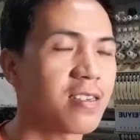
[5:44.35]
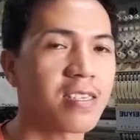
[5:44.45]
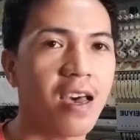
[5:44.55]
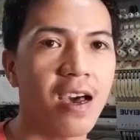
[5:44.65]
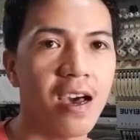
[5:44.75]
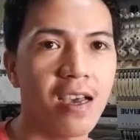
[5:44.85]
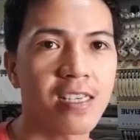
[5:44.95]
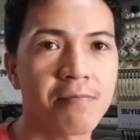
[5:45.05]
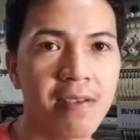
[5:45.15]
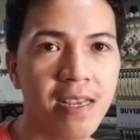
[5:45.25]
sa
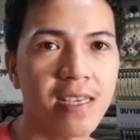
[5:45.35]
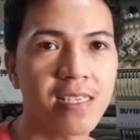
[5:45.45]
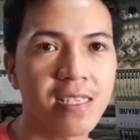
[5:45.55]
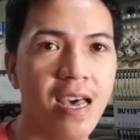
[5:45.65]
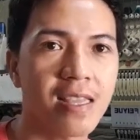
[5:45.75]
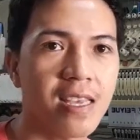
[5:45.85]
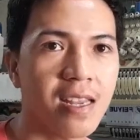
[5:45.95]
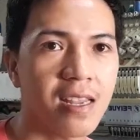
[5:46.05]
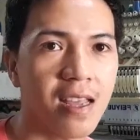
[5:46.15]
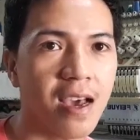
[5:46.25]
experience
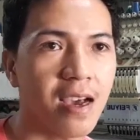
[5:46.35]
natin 2